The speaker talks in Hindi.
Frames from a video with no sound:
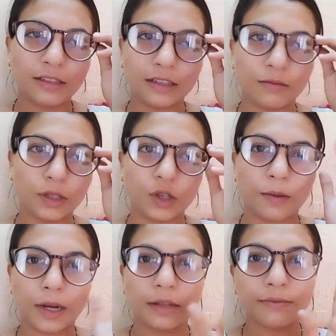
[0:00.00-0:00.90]
चश्मे जो है
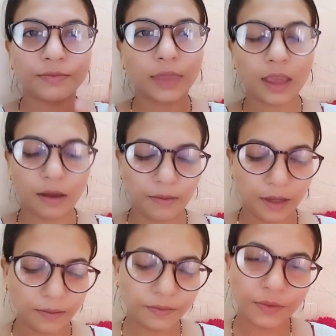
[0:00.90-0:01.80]
मैंने
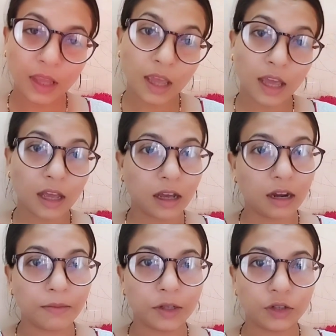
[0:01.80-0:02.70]
अभी
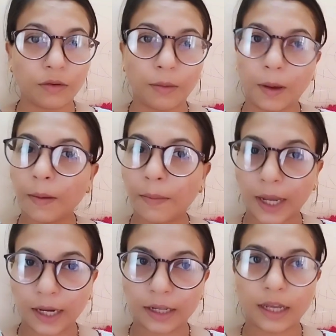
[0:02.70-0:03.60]
घर में जो है मैं
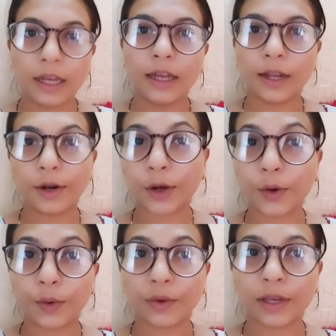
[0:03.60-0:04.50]
पहन के
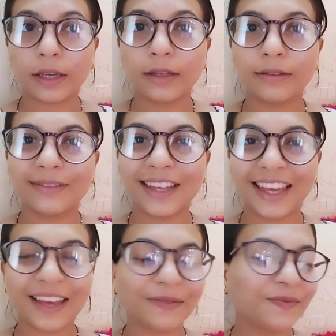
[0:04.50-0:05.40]
रखूंगी
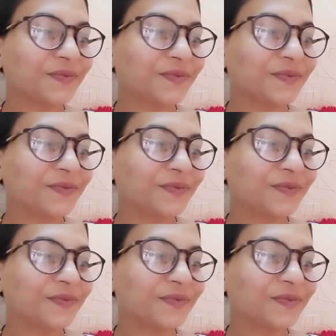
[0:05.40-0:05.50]
ठीक है